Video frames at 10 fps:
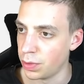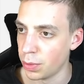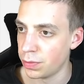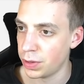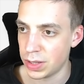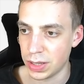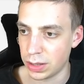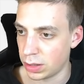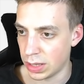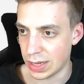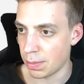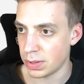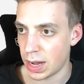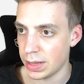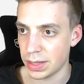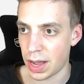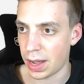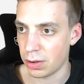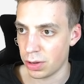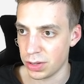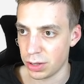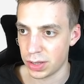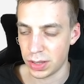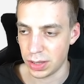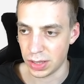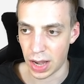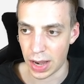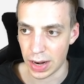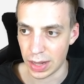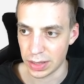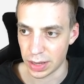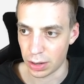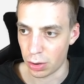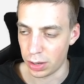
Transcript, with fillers: 45 gesamte Anzeigen und ansonsten diese eine Anzeige